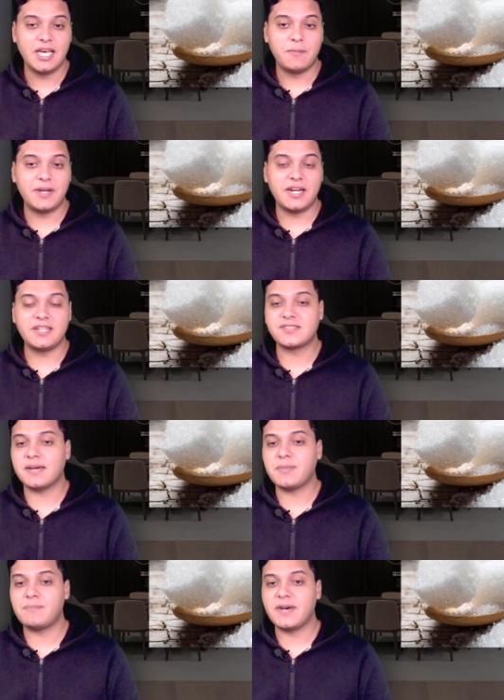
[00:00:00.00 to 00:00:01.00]
من
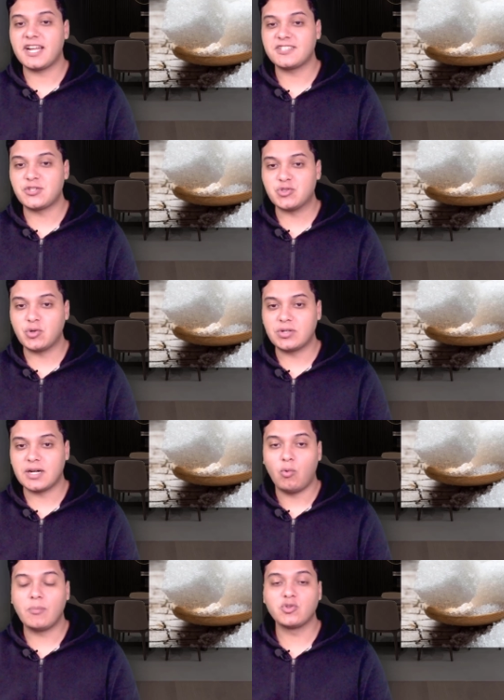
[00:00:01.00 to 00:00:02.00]
الإصابة بمرض
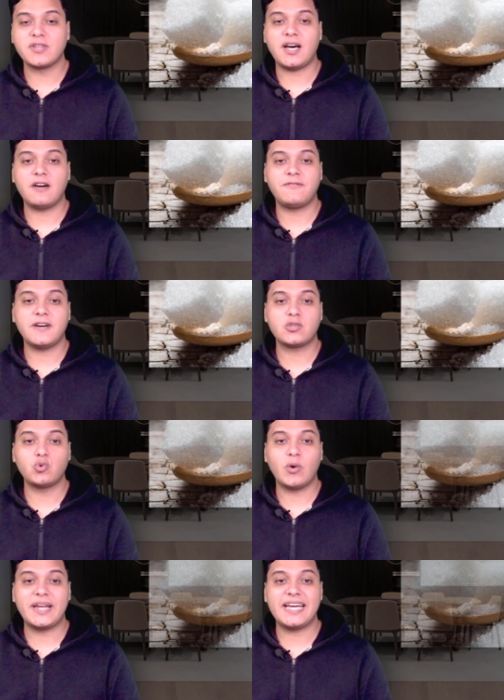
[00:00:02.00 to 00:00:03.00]
السكر
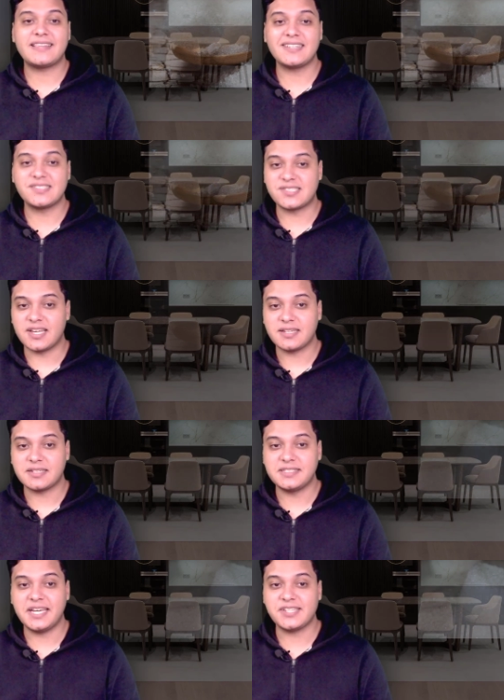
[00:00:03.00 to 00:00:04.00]
ومضاعفاته ولا تنسى
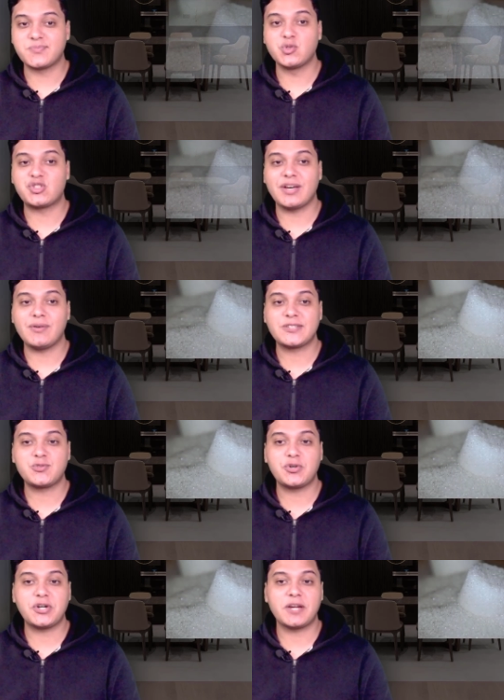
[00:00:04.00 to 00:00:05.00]
قياس مستوى
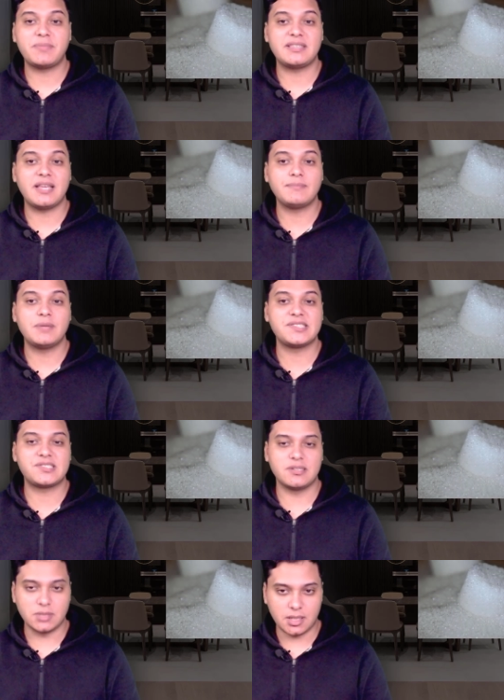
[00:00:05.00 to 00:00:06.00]
السكر بالدم
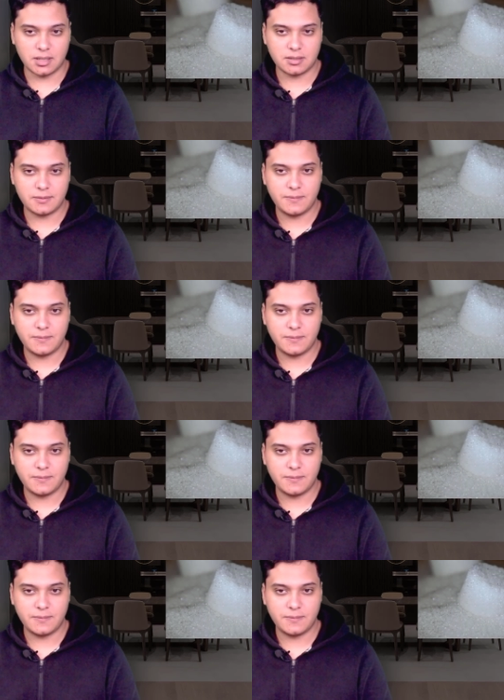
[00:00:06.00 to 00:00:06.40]
باستمرار